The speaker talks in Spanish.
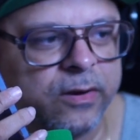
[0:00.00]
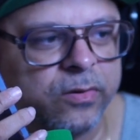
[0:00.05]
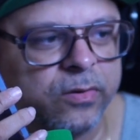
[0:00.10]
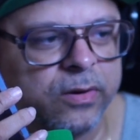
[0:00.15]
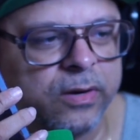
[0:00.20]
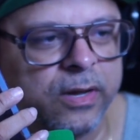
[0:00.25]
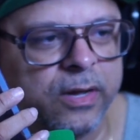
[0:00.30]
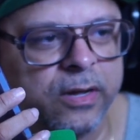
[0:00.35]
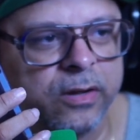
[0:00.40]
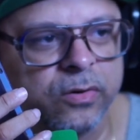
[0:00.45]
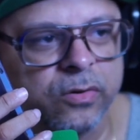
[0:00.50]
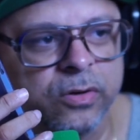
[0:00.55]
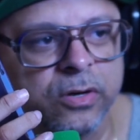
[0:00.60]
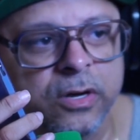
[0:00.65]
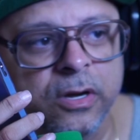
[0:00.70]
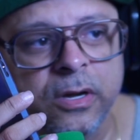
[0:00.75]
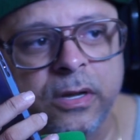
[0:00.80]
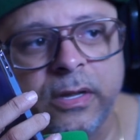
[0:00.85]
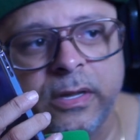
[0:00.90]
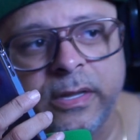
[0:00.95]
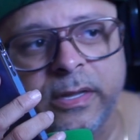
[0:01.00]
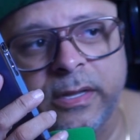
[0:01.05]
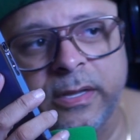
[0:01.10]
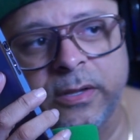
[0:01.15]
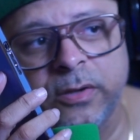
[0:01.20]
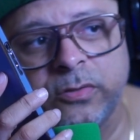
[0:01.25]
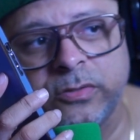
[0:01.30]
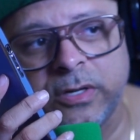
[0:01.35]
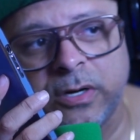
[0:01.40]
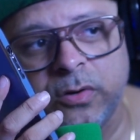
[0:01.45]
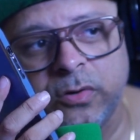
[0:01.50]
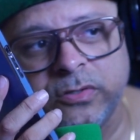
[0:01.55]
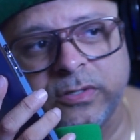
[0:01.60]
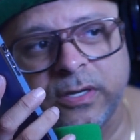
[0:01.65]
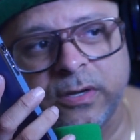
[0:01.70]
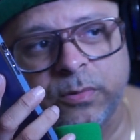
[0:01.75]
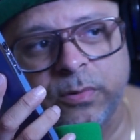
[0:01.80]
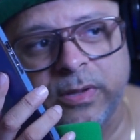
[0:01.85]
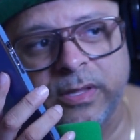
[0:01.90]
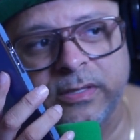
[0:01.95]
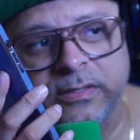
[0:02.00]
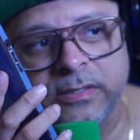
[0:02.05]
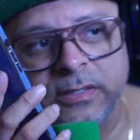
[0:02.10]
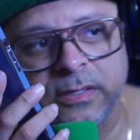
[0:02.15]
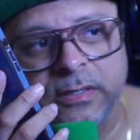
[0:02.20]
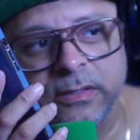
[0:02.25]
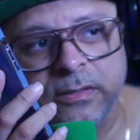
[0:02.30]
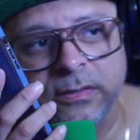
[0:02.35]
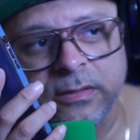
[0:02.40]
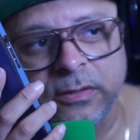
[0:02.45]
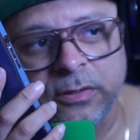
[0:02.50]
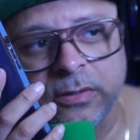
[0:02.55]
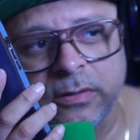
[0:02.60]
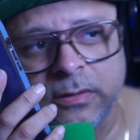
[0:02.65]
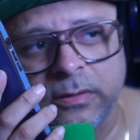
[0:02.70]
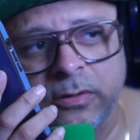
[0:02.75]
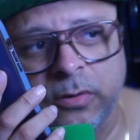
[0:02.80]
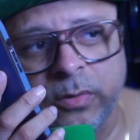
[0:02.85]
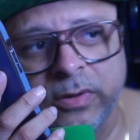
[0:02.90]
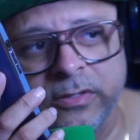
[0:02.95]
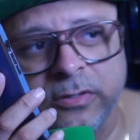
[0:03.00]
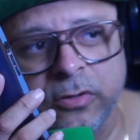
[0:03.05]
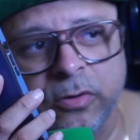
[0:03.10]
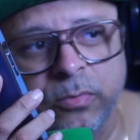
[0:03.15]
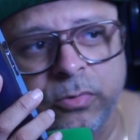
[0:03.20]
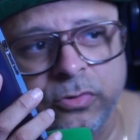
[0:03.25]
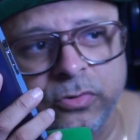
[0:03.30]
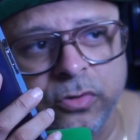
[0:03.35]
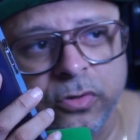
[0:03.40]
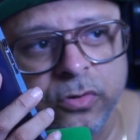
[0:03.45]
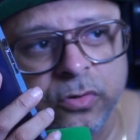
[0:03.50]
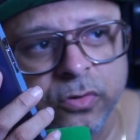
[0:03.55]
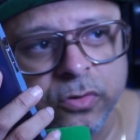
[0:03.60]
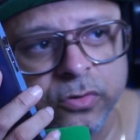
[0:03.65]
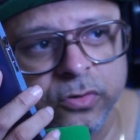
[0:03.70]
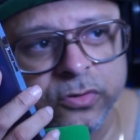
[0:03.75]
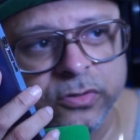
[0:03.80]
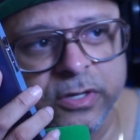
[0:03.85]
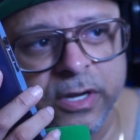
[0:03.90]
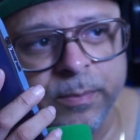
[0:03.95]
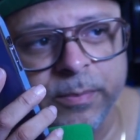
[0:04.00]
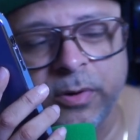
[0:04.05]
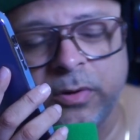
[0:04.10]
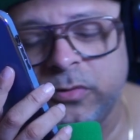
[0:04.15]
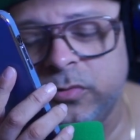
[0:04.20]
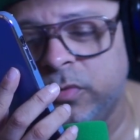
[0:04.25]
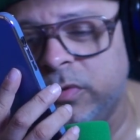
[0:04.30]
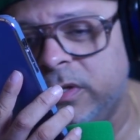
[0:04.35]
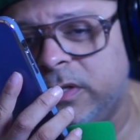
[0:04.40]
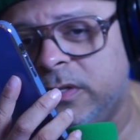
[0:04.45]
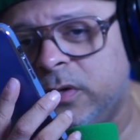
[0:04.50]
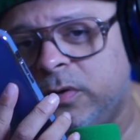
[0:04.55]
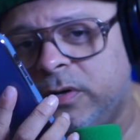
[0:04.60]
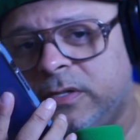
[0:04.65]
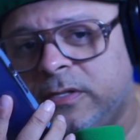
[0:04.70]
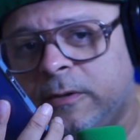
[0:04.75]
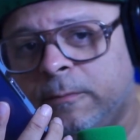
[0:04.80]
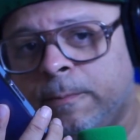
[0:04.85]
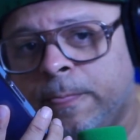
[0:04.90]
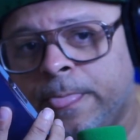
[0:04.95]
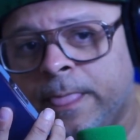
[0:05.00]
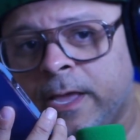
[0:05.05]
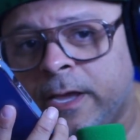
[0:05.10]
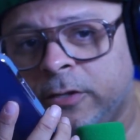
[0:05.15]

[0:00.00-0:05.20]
Claro, claro. Eh, y otra cosa que voy a decir, que, y lo voy a decir con mucho orgullo siempre, lo que tú dijiste ahorita,